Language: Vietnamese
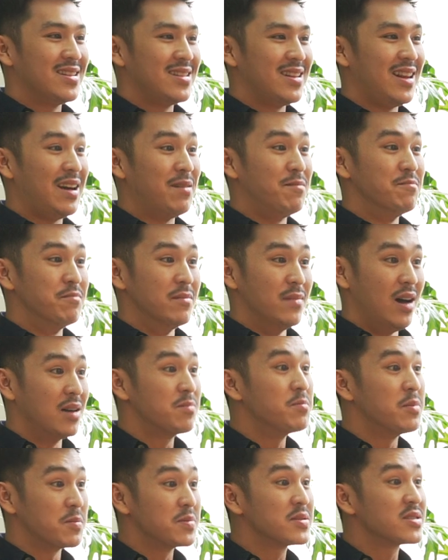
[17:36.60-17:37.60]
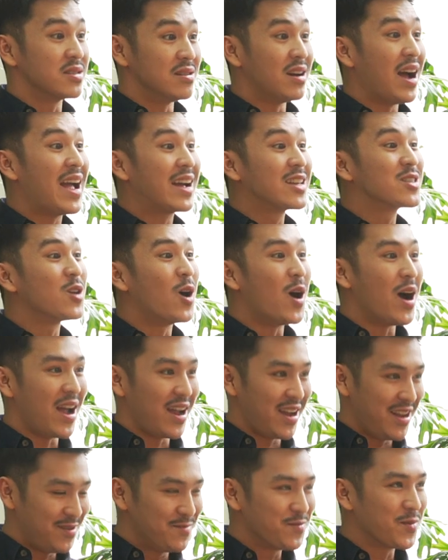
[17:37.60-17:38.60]
là bởi một cái sự an
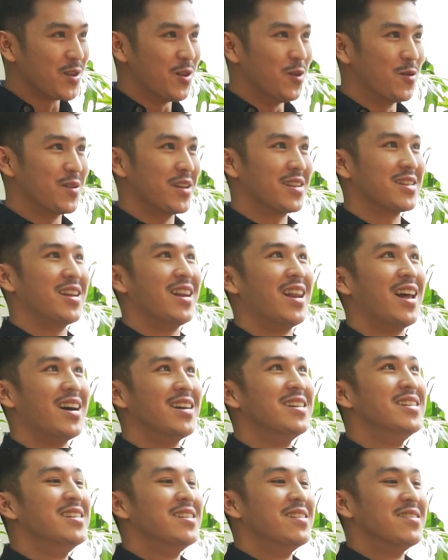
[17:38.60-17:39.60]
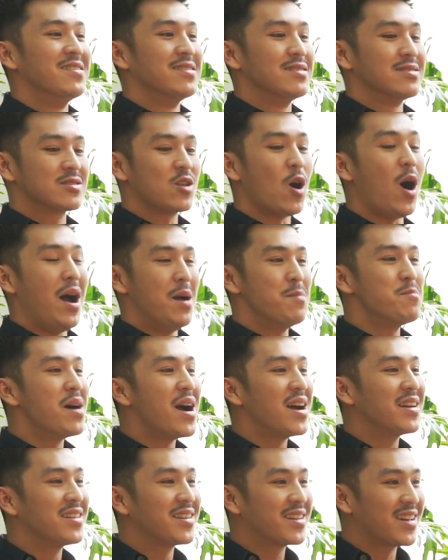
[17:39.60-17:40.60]
toàn á dù vậy là thoải
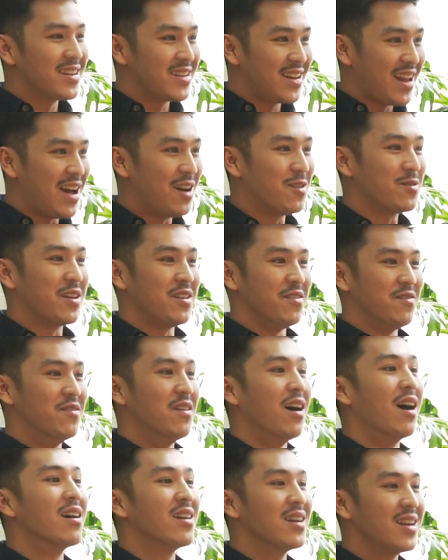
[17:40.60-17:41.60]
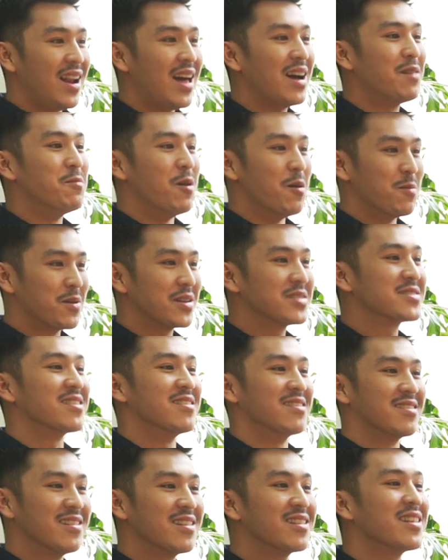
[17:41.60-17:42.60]
mái như cách nào thì vẫn là một cái
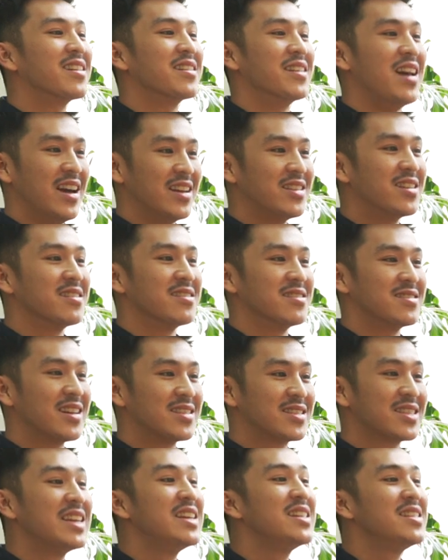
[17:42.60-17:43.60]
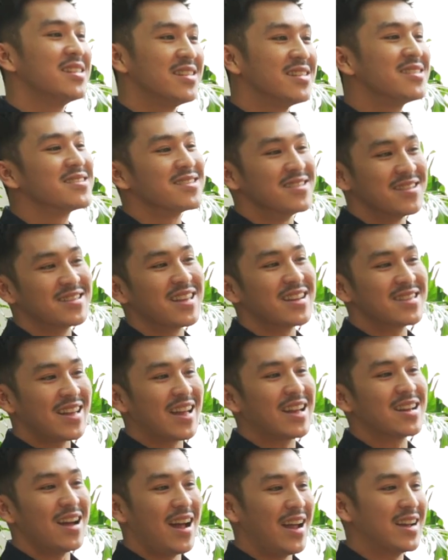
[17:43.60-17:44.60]
sự rất là để cho người ta tin á người ừ. ta
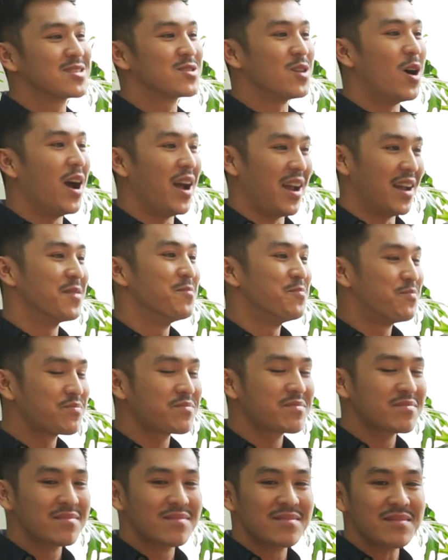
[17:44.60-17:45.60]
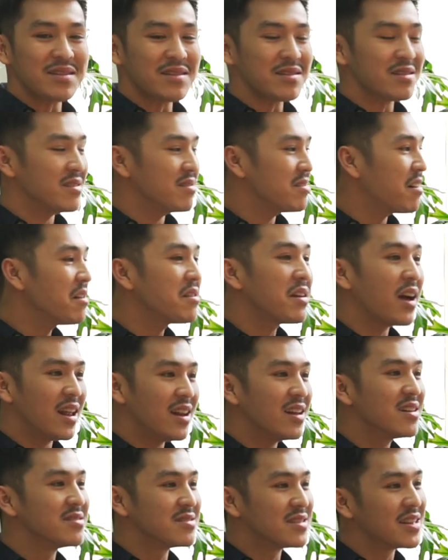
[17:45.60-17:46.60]
an, an toàn ừ. có thể
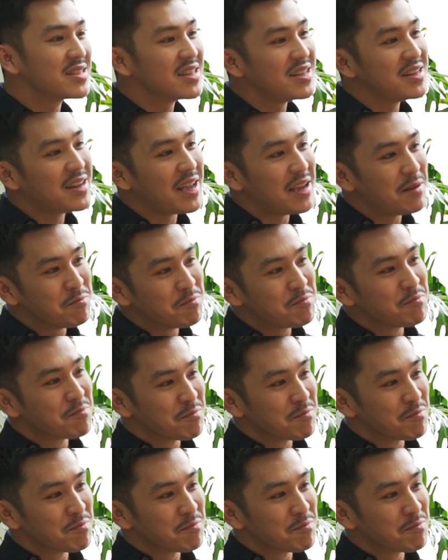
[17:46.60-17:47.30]
là người ta tin em